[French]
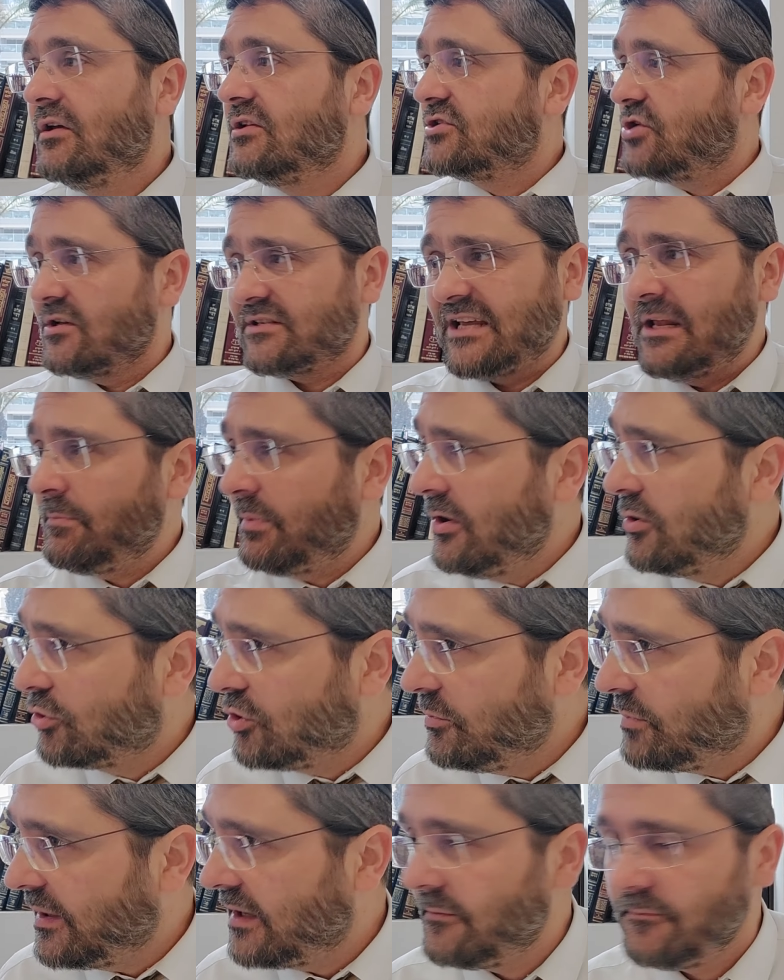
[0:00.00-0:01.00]
sans être
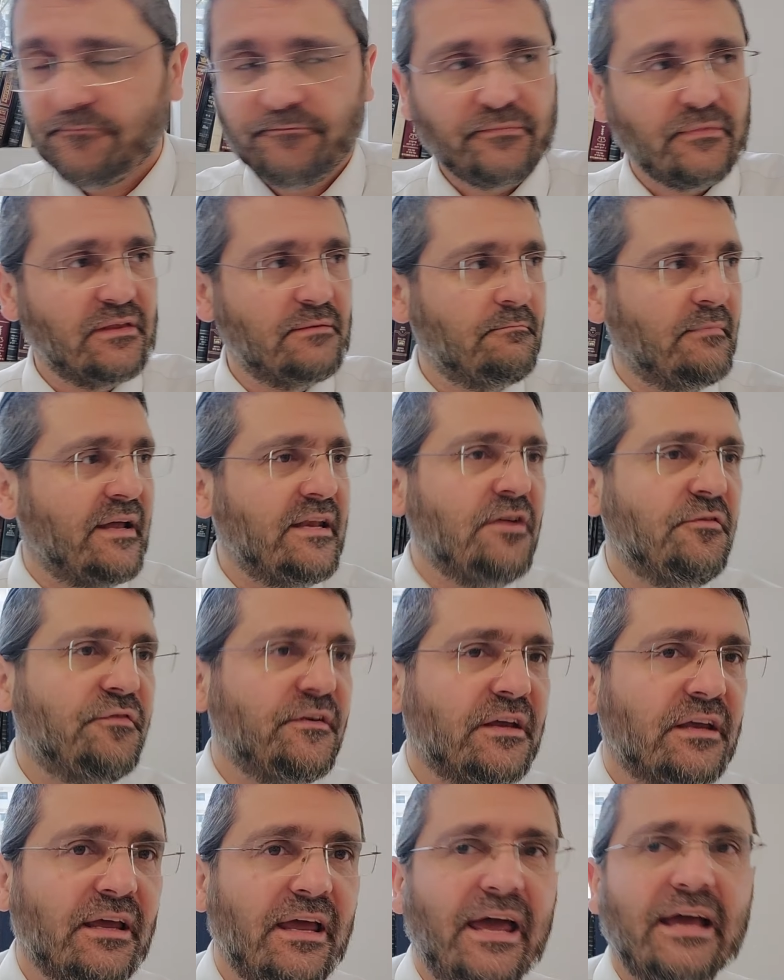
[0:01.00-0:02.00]
préoccupé.
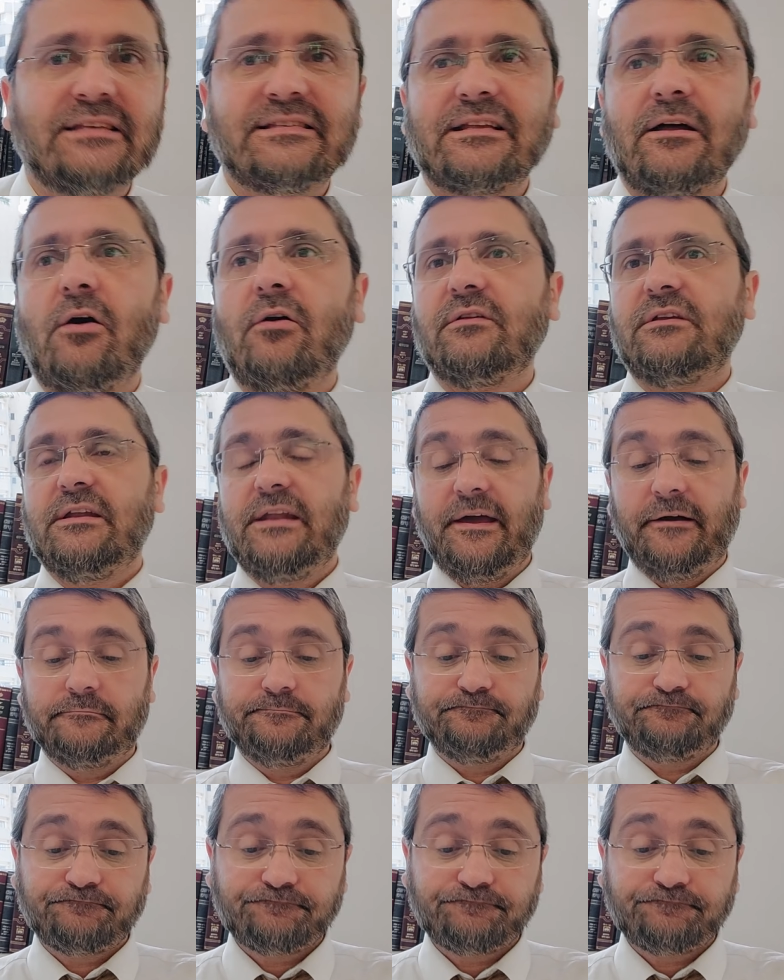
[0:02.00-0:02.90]
Magnifique, extraordinaire.